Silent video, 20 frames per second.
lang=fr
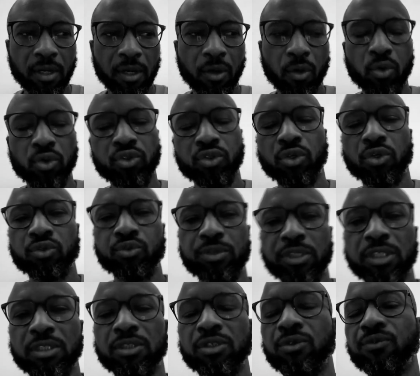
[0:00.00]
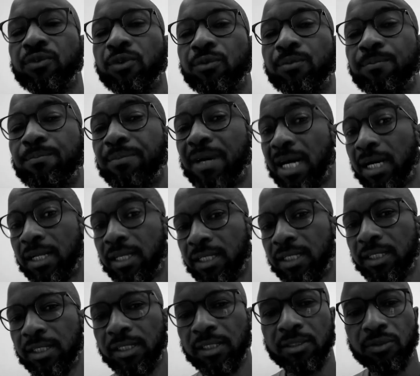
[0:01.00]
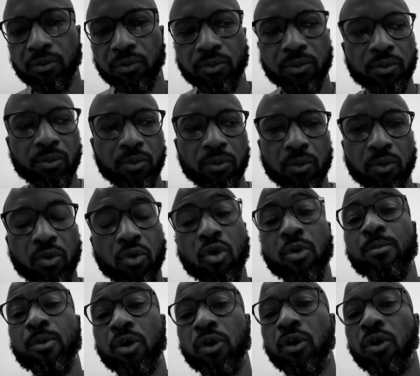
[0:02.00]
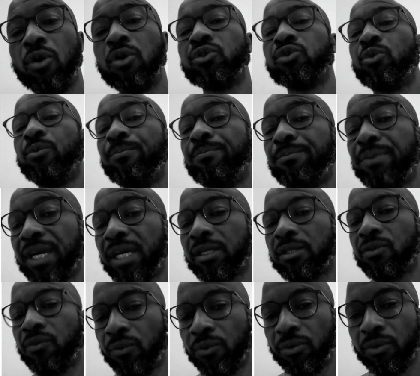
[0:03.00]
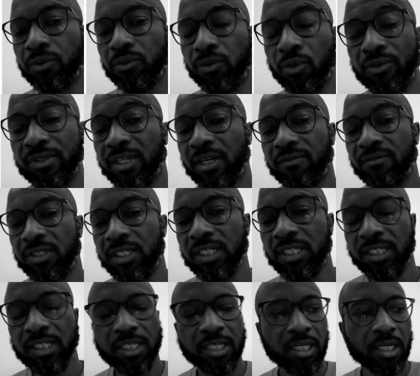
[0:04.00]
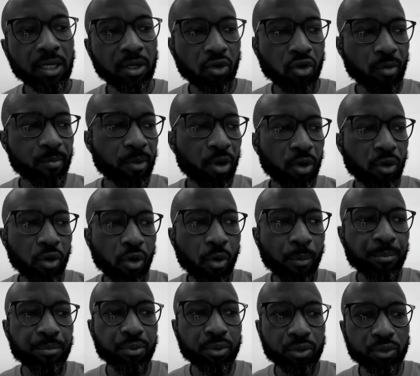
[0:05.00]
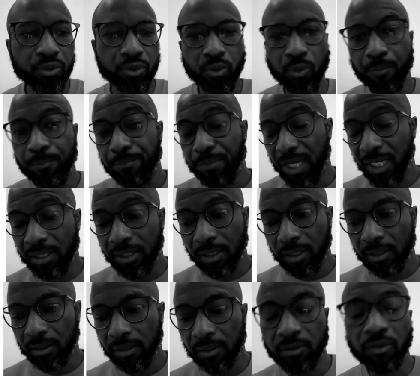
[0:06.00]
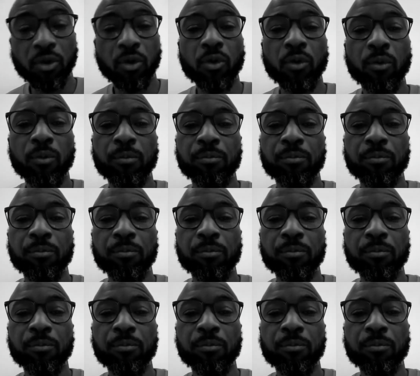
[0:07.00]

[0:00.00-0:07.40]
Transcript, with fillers: Aujourd'hui, je veux parler de comment on se perd dans sa vie, comment on peut se perdre dans